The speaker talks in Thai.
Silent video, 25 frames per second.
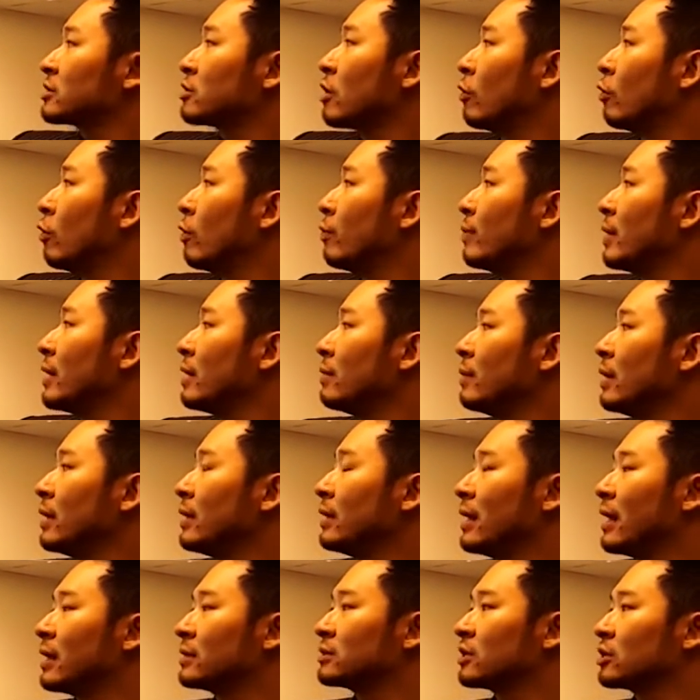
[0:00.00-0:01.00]
เอ็กโซอุมิ
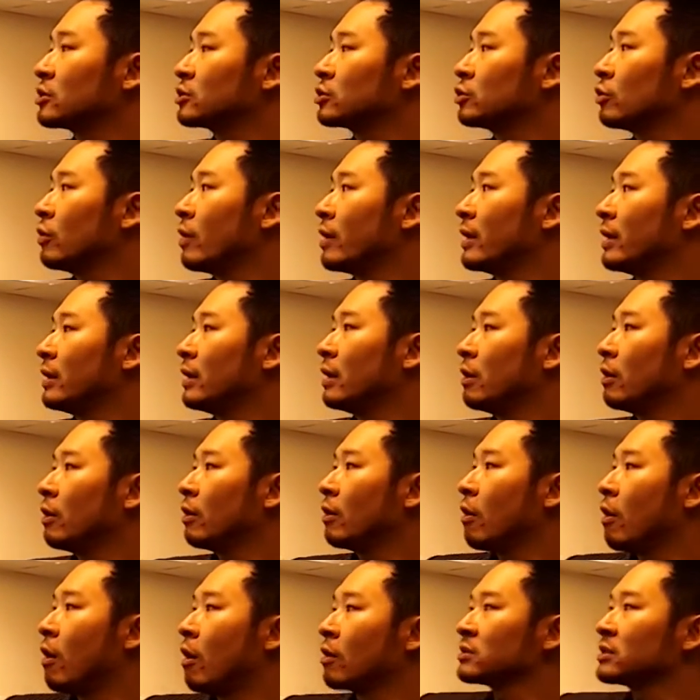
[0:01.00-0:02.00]
มินเนี่ยจะช่วยในเรื่
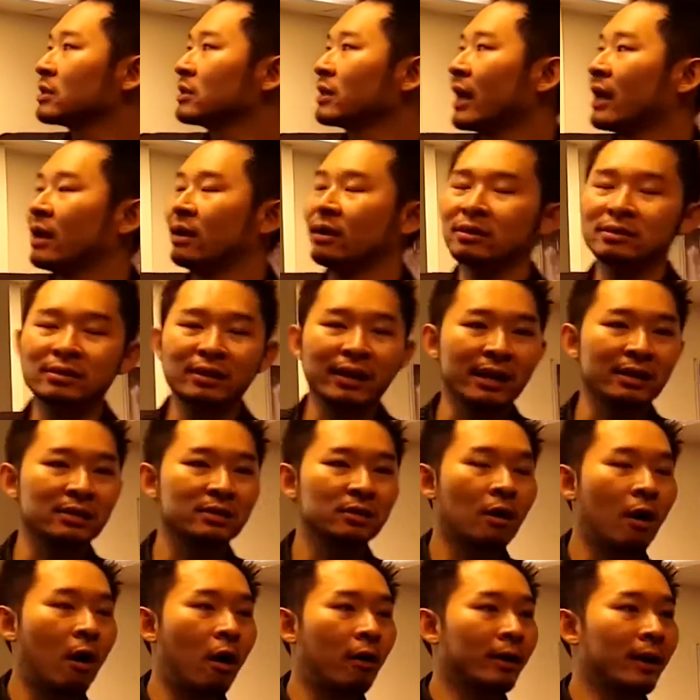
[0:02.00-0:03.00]
องของสเตจหนึ่งสเต
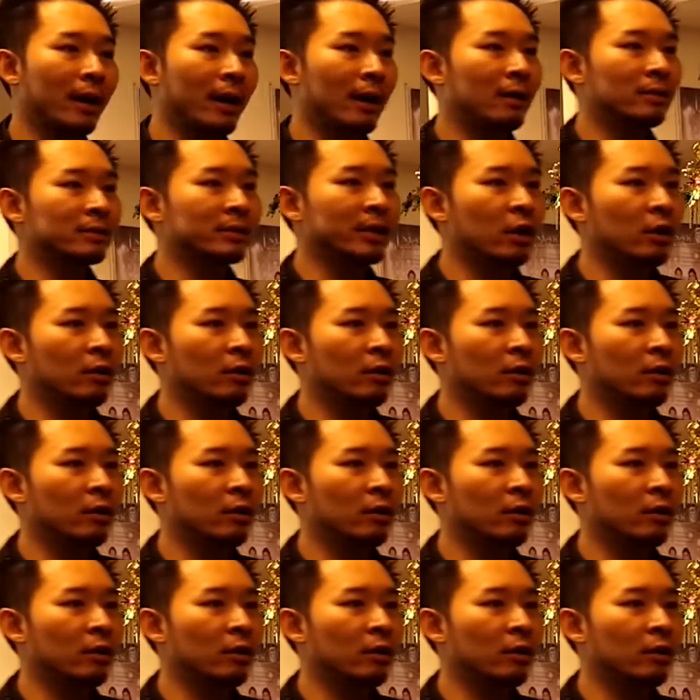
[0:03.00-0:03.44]
จสองเนี่ย